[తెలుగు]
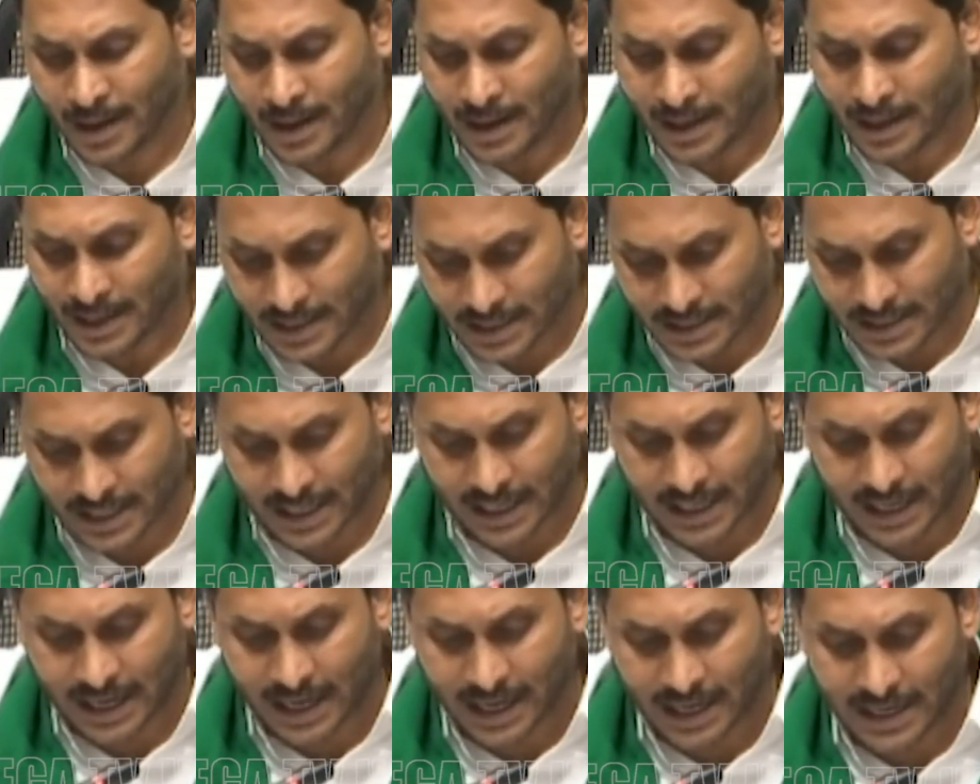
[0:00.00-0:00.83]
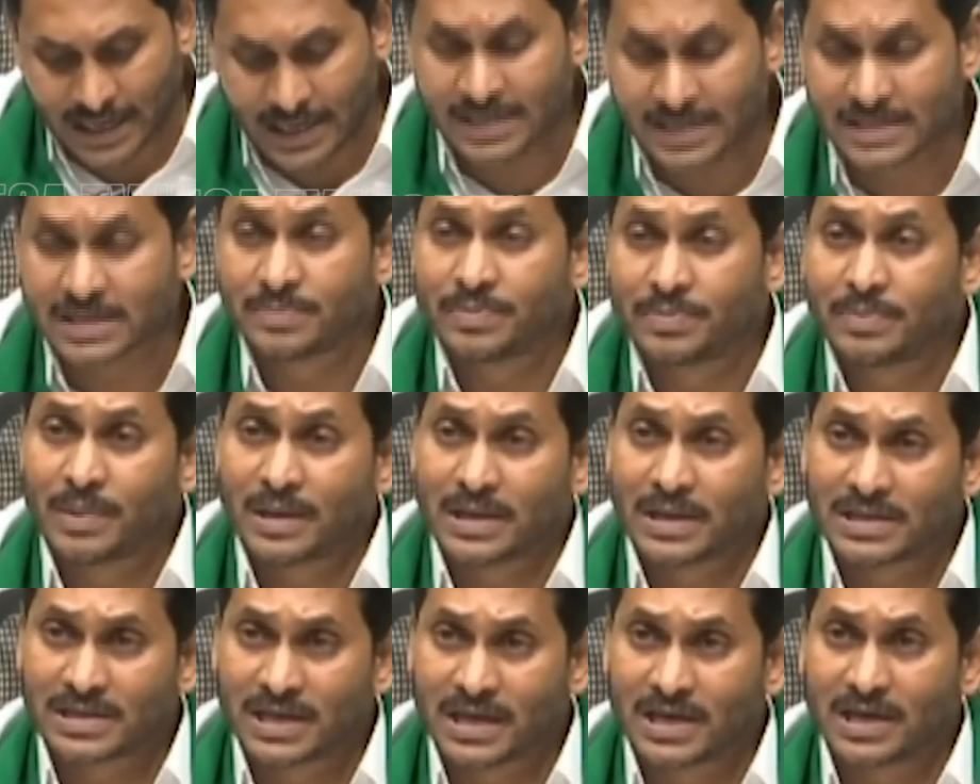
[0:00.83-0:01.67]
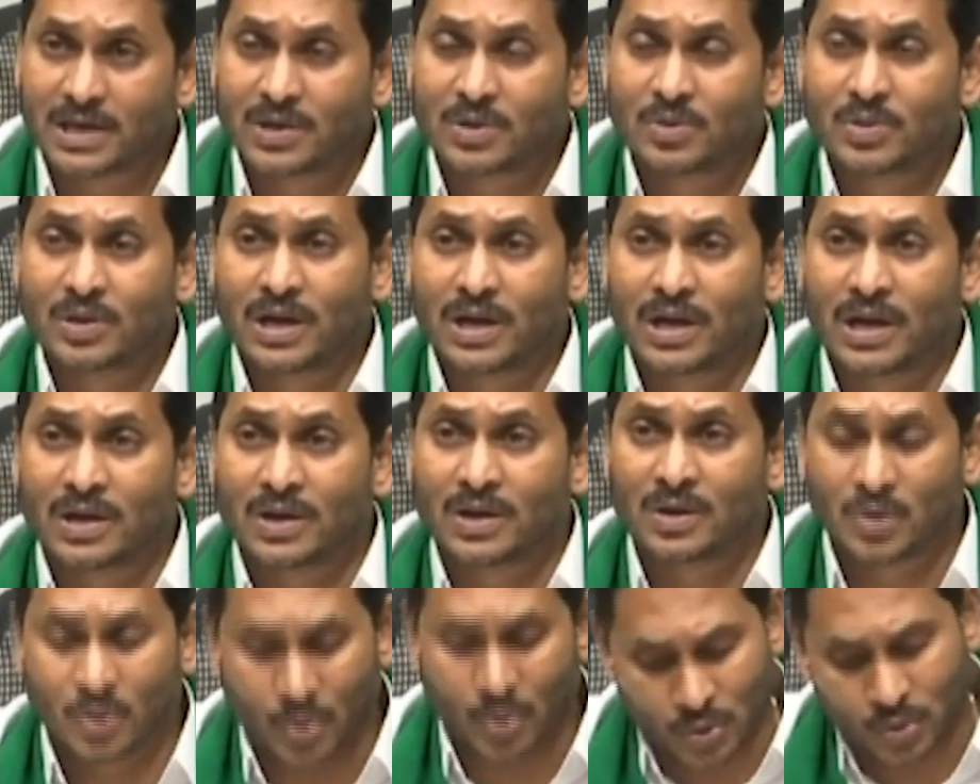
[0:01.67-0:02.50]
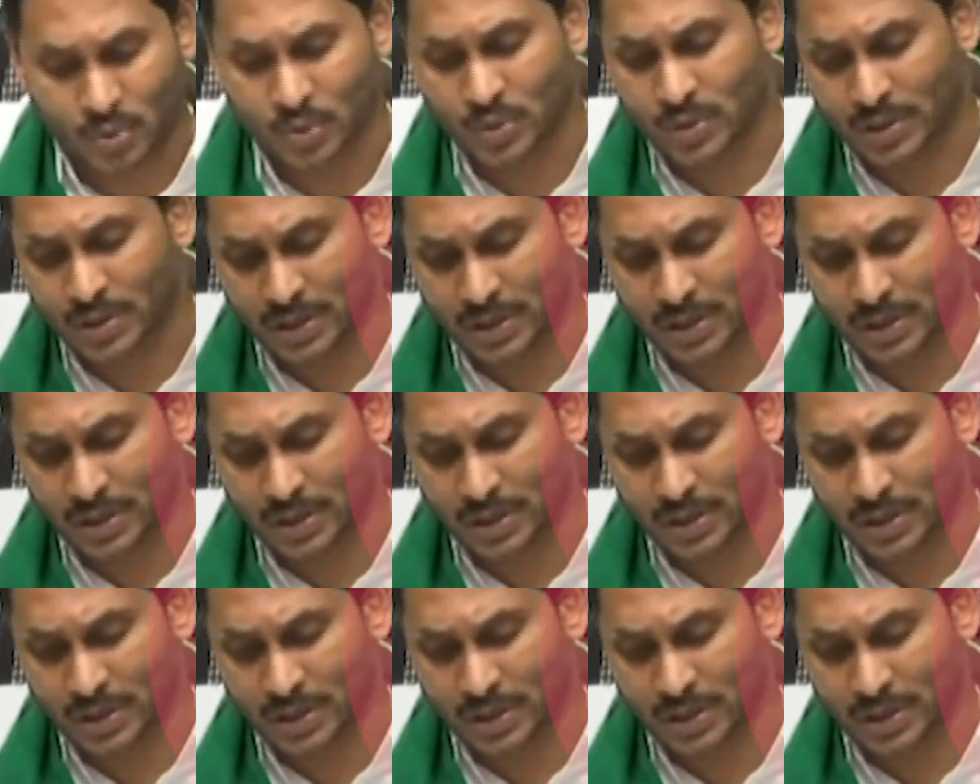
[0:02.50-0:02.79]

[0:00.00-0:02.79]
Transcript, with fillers: ఇది జరగాలి అని చెప్పి మనసారా కూడా కోరుకుంటా